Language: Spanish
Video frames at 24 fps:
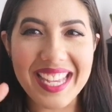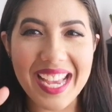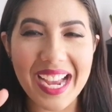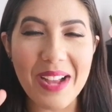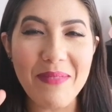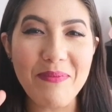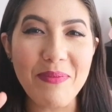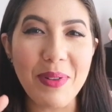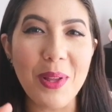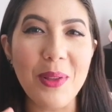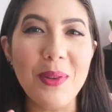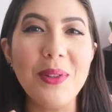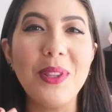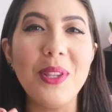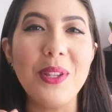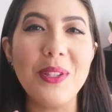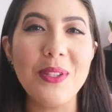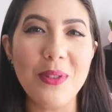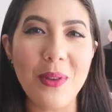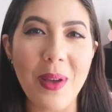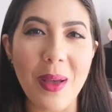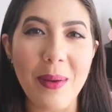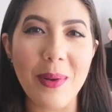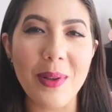Llegan
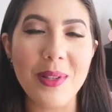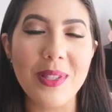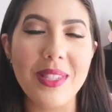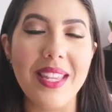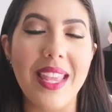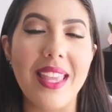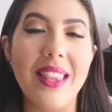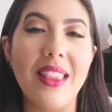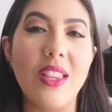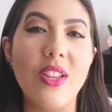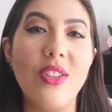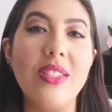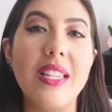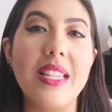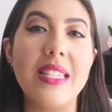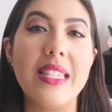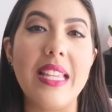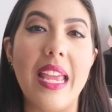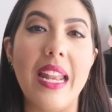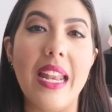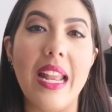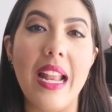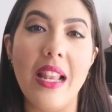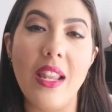productos nuevos y entonces
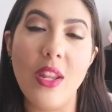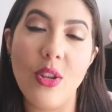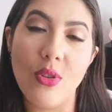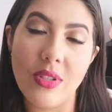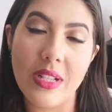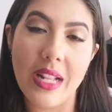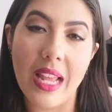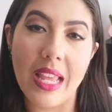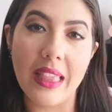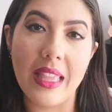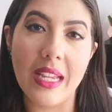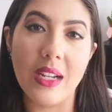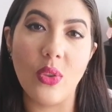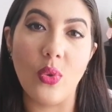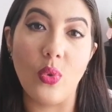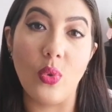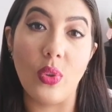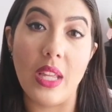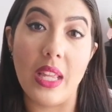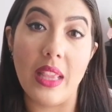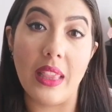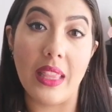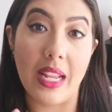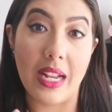en el newsletter
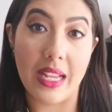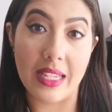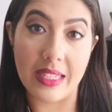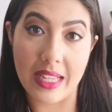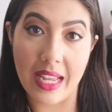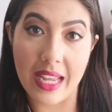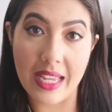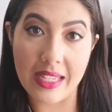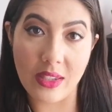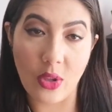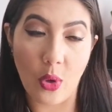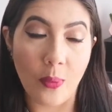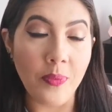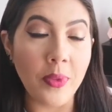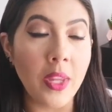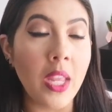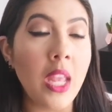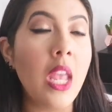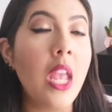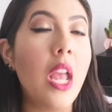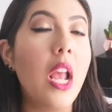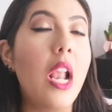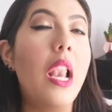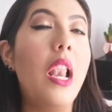tú te enteras de esto.
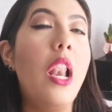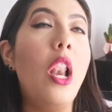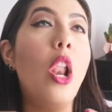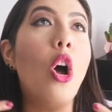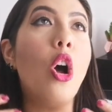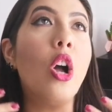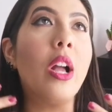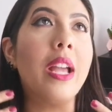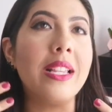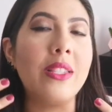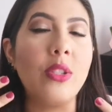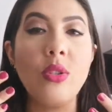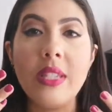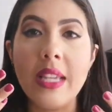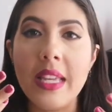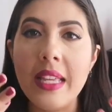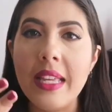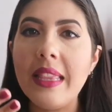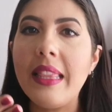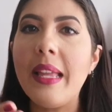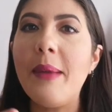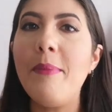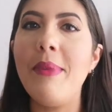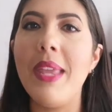Lo que
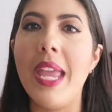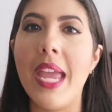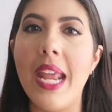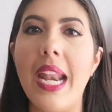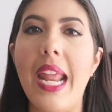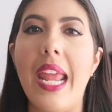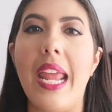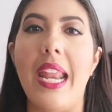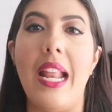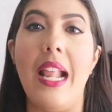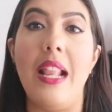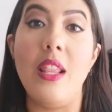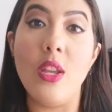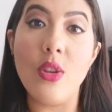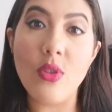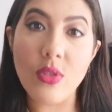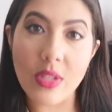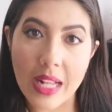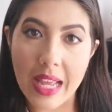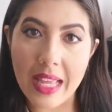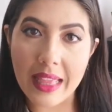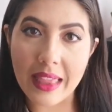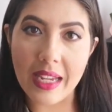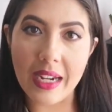sucede también en el
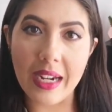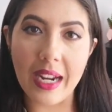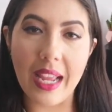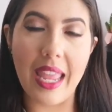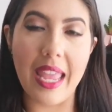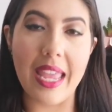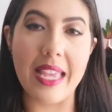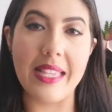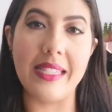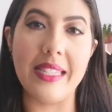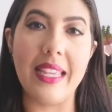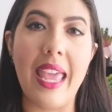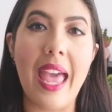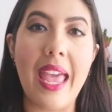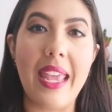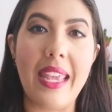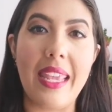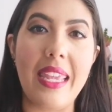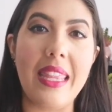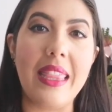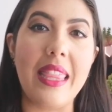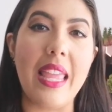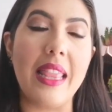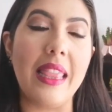newsletter es que
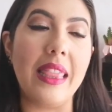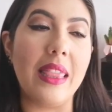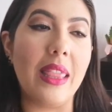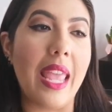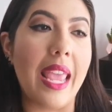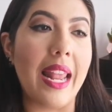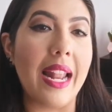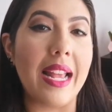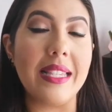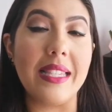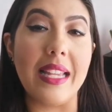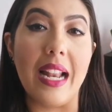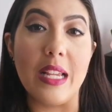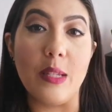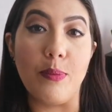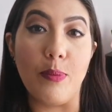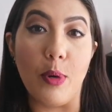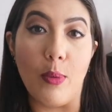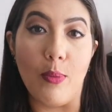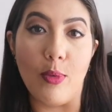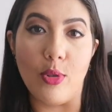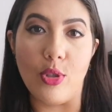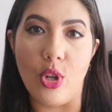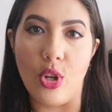ahí te enteras de las
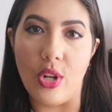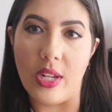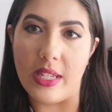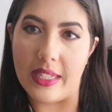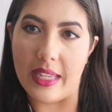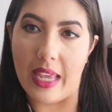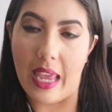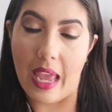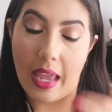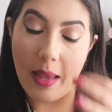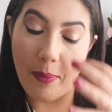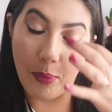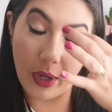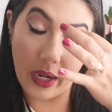promociones que hay.